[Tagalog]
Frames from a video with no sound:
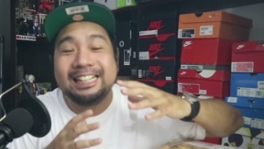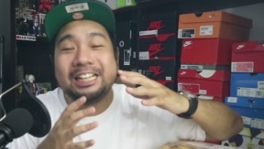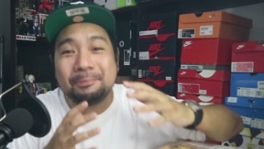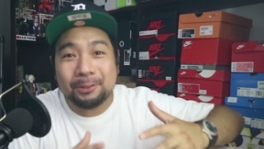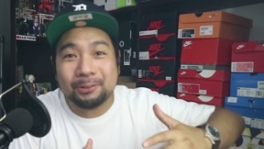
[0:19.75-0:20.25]

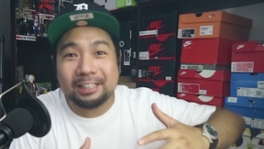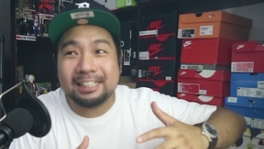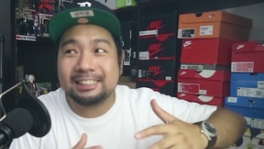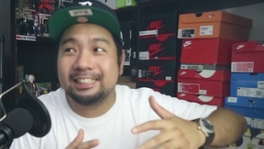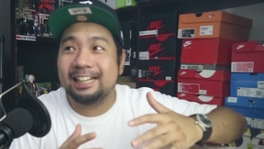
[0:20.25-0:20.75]
iniipon ko
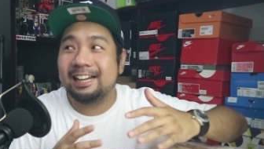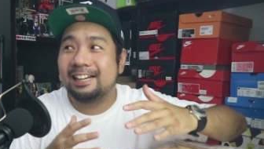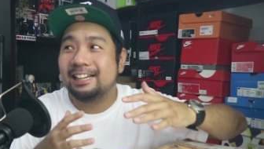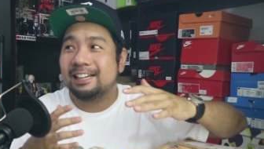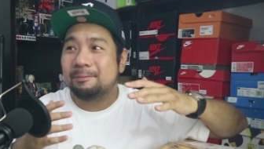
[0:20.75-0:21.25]
talaga
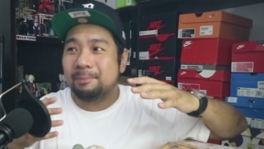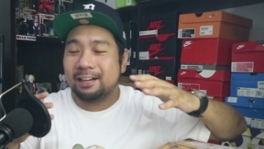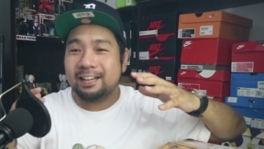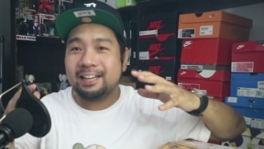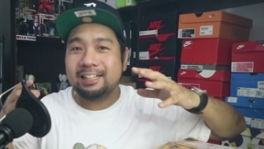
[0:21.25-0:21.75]
sila
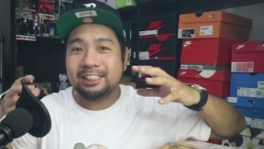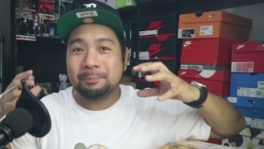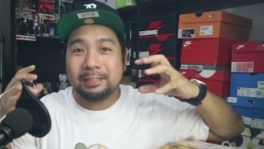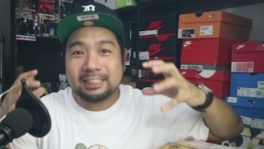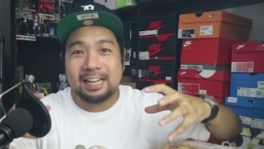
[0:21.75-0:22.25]
para at
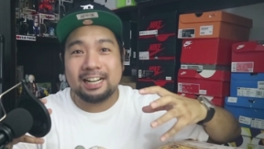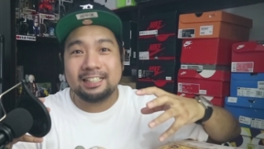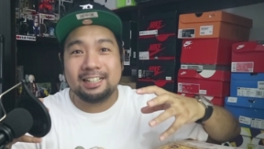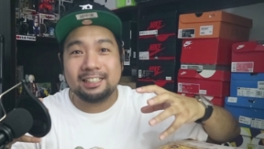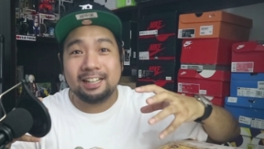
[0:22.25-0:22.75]
least minsan
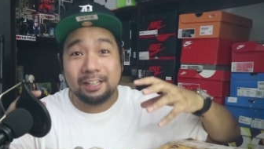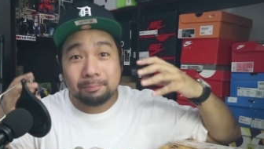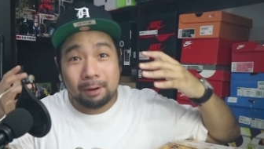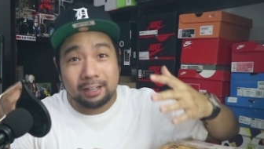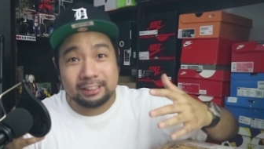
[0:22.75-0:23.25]
na lang na
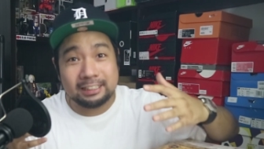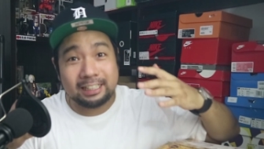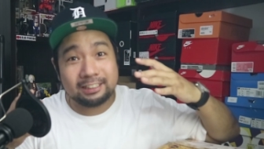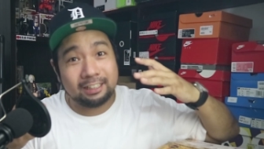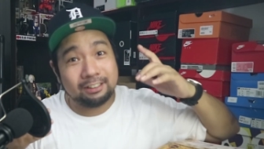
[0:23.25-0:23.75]
unboxing
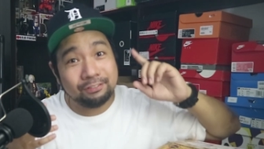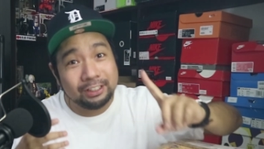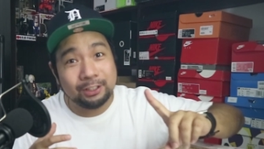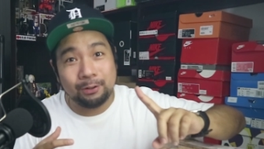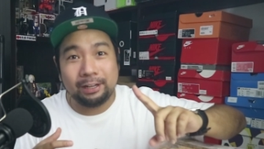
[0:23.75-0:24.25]
sa isang
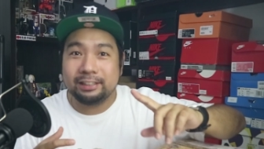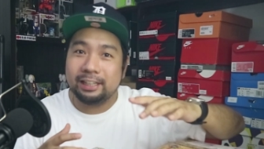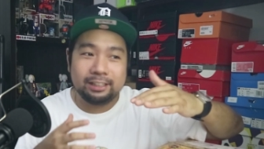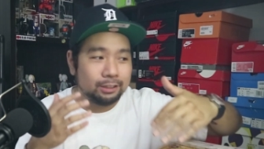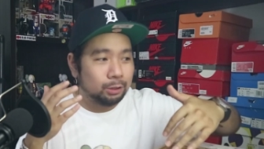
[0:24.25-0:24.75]
video and
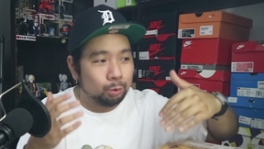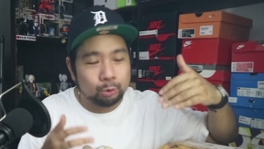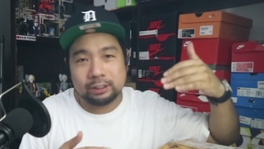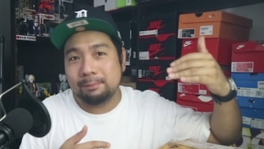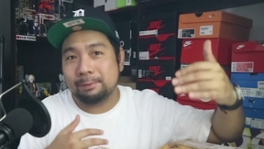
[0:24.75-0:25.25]
then
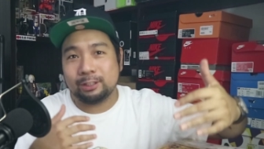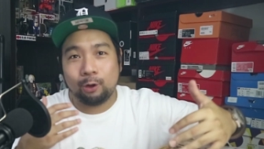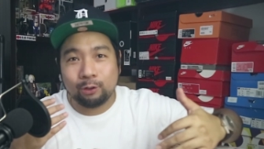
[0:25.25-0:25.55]
do separate